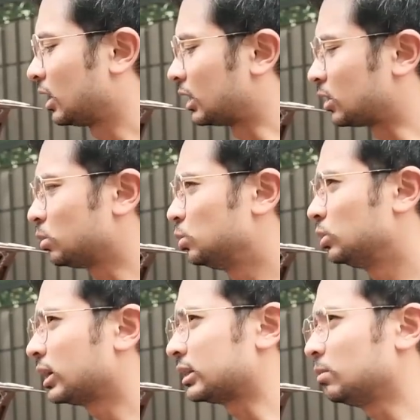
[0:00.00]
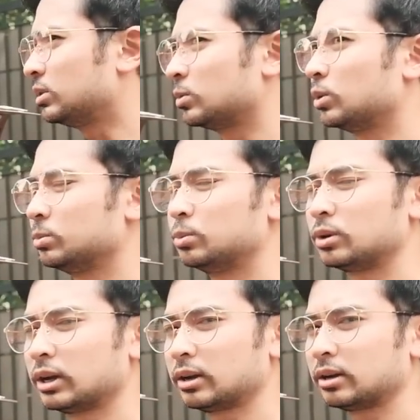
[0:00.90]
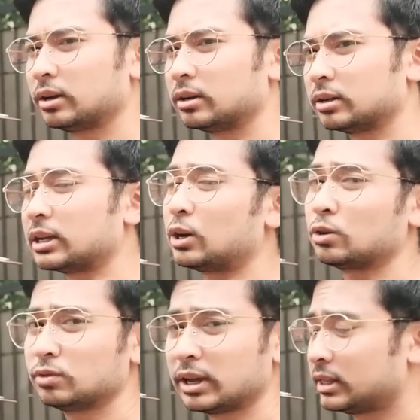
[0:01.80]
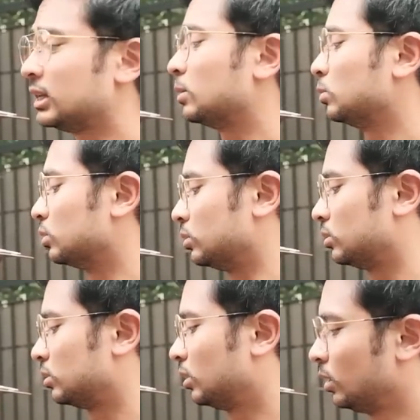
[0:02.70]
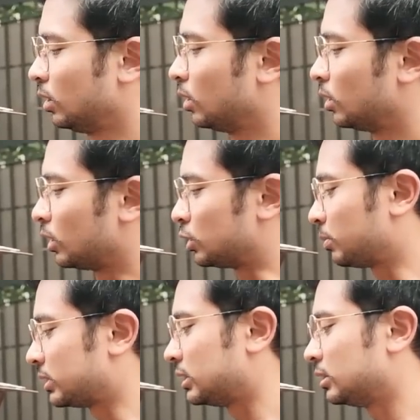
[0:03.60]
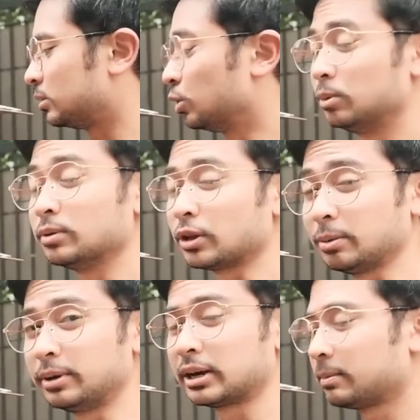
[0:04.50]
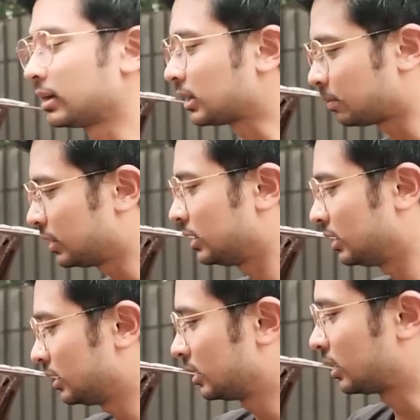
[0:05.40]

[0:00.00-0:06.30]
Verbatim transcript: atau juga katanya bisa buat buka sunroofnya E30 itu masih gue belum tahu yang bener yang mana tapi ini